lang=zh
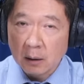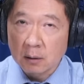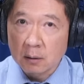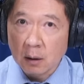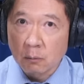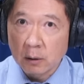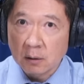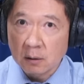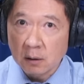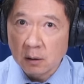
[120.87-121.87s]
以上维
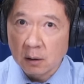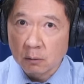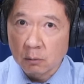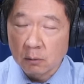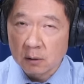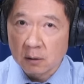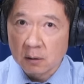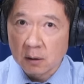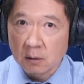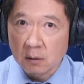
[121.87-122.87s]
持一年多的
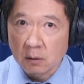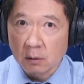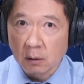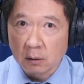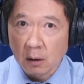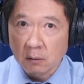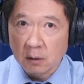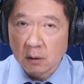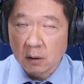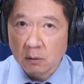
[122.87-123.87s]
时间之久啊，到
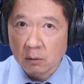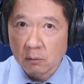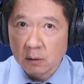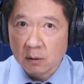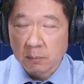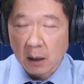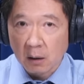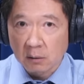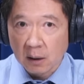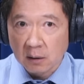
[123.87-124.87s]
今年九月十八
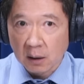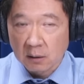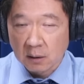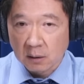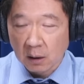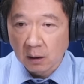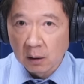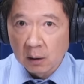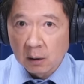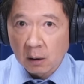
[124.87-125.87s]
号才降息啊，
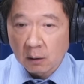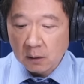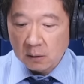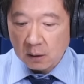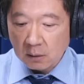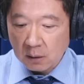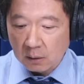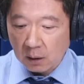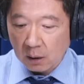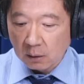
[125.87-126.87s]
哦，这整
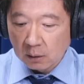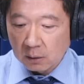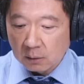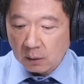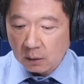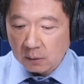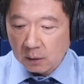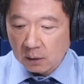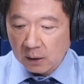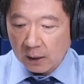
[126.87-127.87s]
整哦啊这
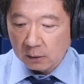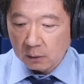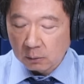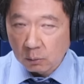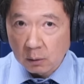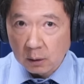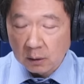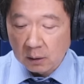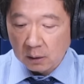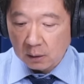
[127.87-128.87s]
个两年多的
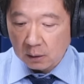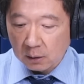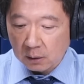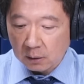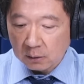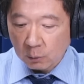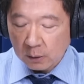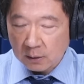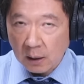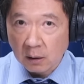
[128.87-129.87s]
一个
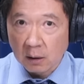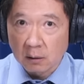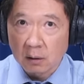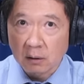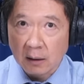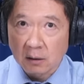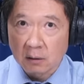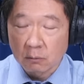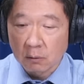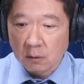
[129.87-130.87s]
快三年的大
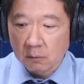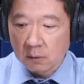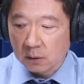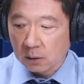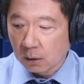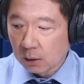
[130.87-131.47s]
紧缩周期哦，